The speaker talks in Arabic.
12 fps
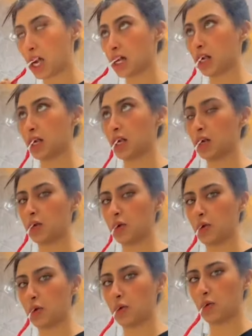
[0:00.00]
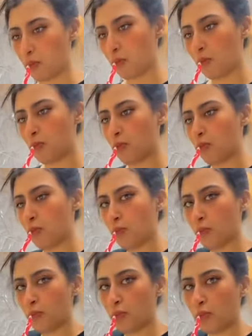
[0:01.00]
يبقى يتضمن
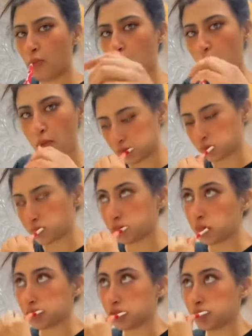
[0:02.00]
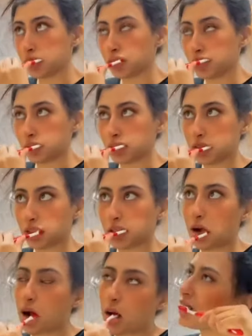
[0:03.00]
غسيل السنان ليه ما اعرفش وطبعا زي ما
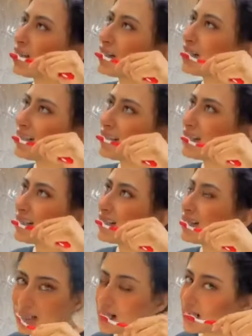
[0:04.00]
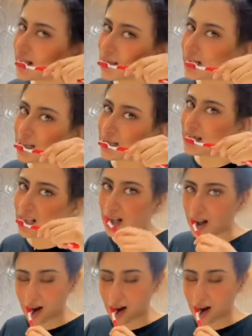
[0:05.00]
حفظتكم ان انتوا لازم تعملوا نفسكم ان انتوا بتشربوا